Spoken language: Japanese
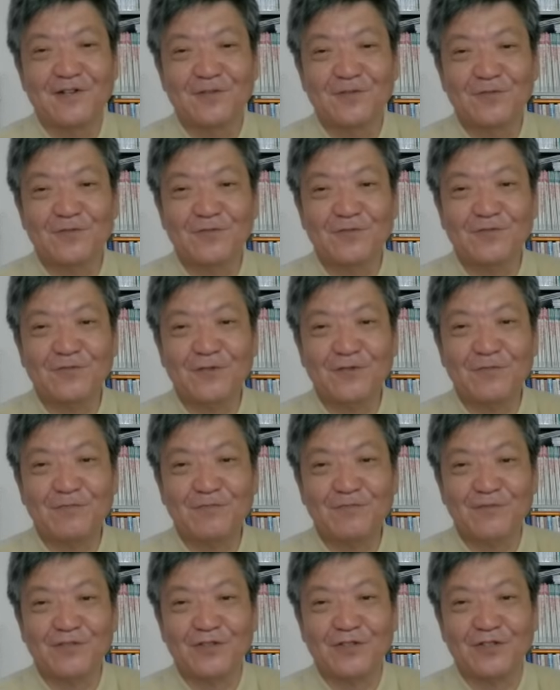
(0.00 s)
そうすると
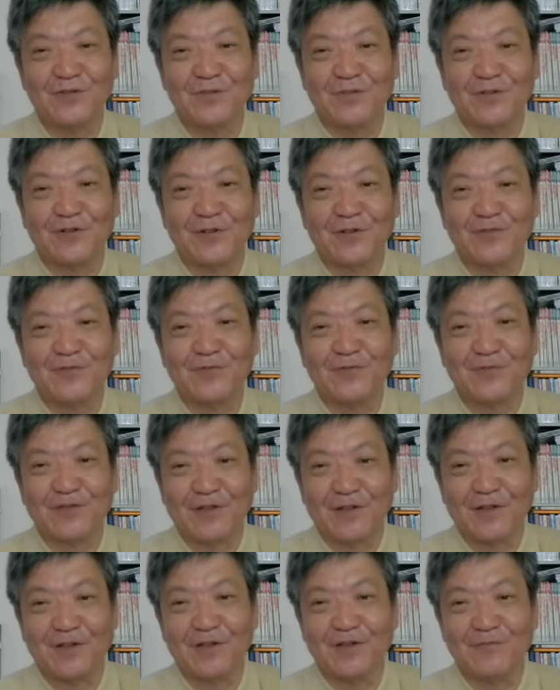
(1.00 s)
1分1秒結構
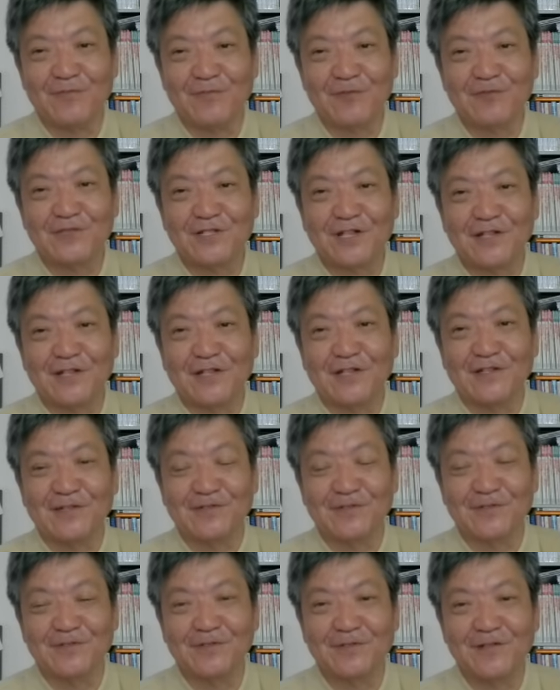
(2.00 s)
ねもったいないん
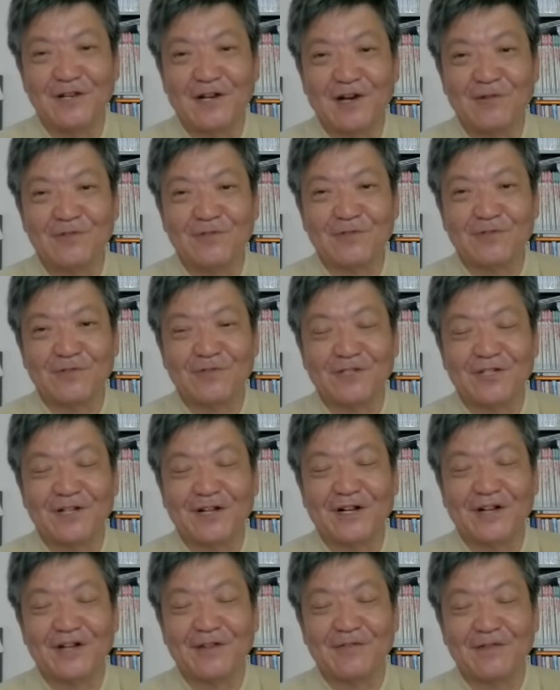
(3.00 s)
ですよねアホなこと知
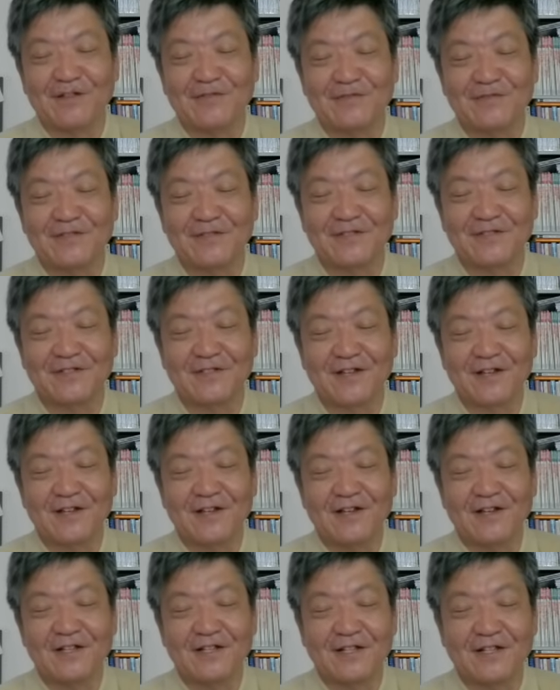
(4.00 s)
られへんわ
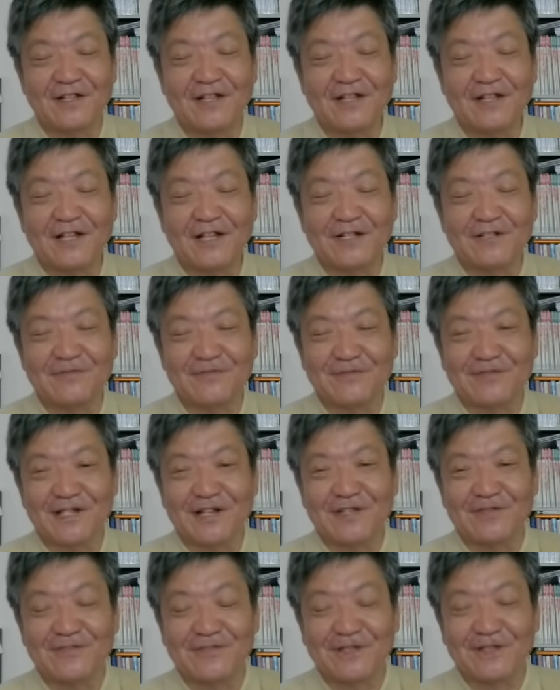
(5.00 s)
といや寝たり食っ
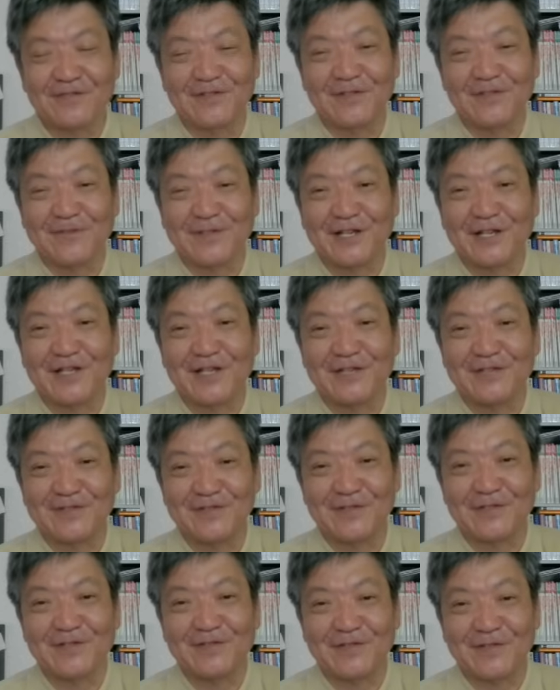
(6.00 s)
たりするのはするのも知らないで
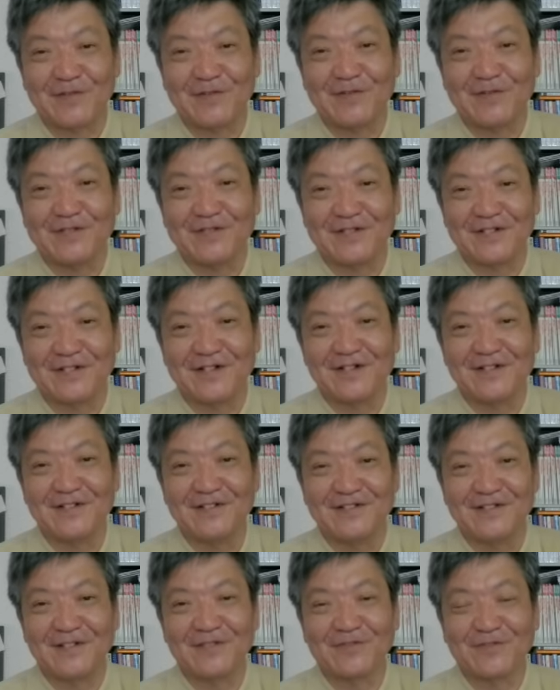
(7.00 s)
すよ生きるためですから
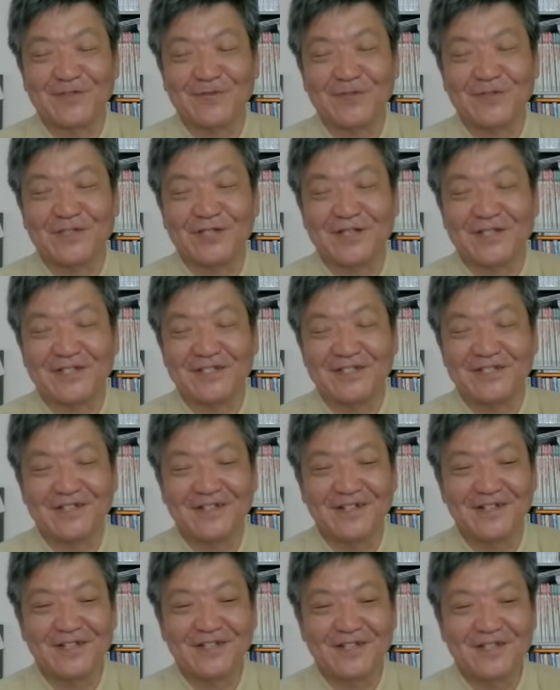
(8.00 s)
寝るの気持ちいいし
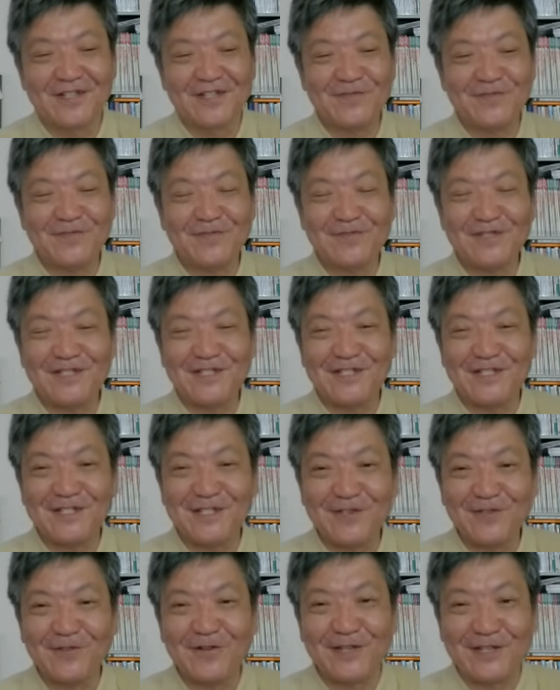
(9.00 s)
気持
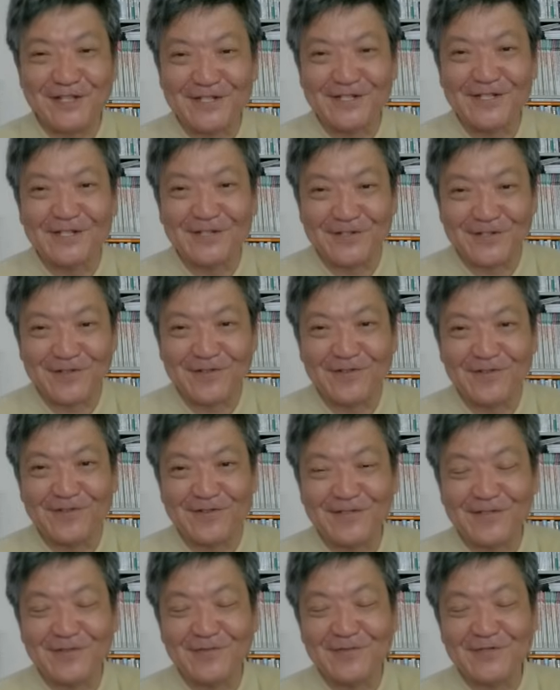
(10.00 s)
ちいいのはいいんですよ
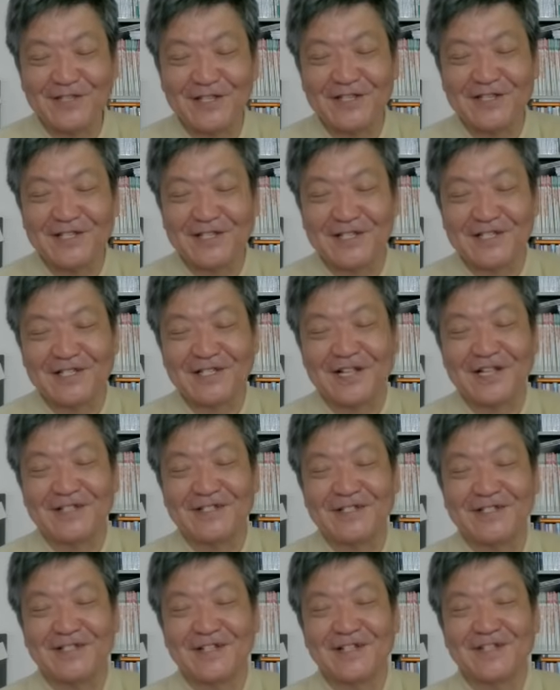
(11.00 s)
気持ちいい時間大
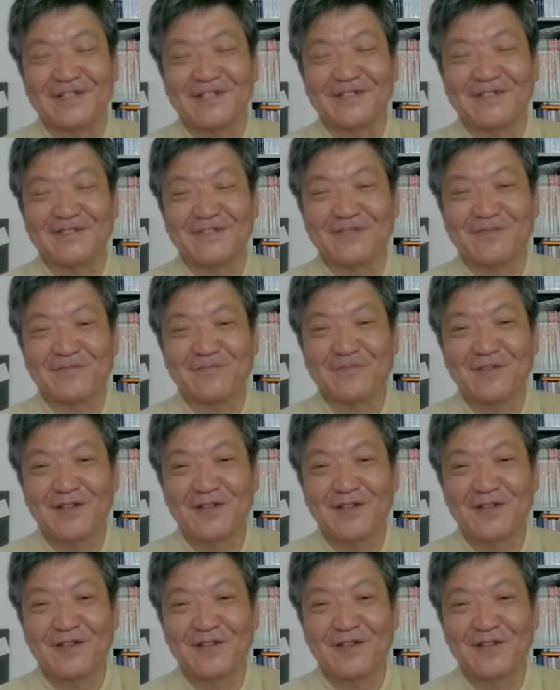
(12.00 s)
然大事なんですよ